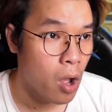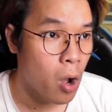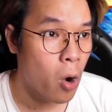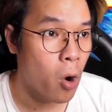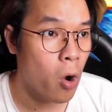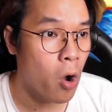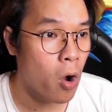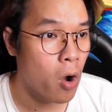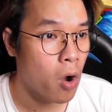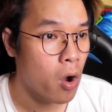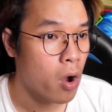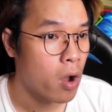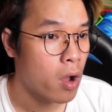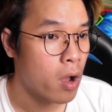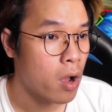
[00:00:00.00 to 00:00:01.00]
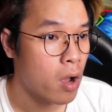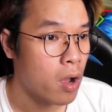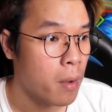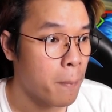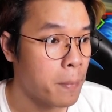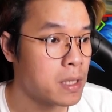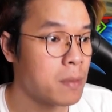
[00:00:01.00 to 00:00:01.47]
Oh
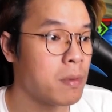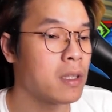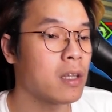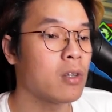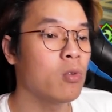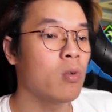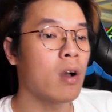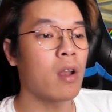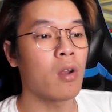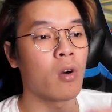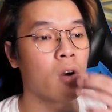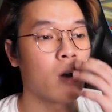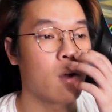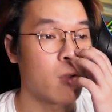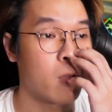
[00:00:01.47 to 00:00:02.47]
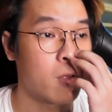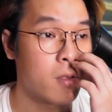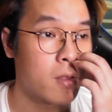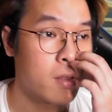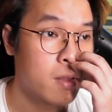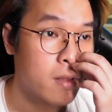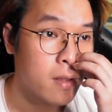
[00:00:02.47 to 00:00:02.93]
Bisa bintang 2 loh
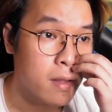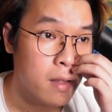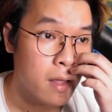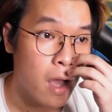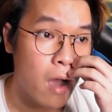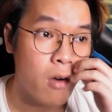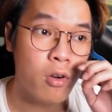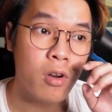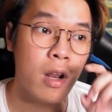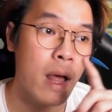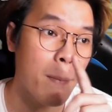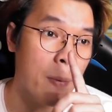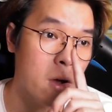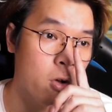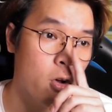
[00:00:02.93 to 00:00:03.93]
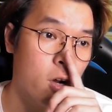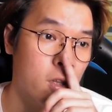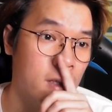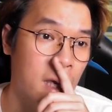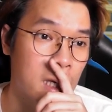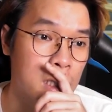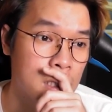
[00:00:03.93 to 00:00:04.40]
Aurora apa
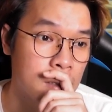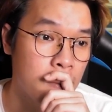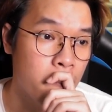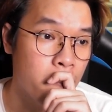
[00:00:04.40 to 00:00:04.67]
Gord guys?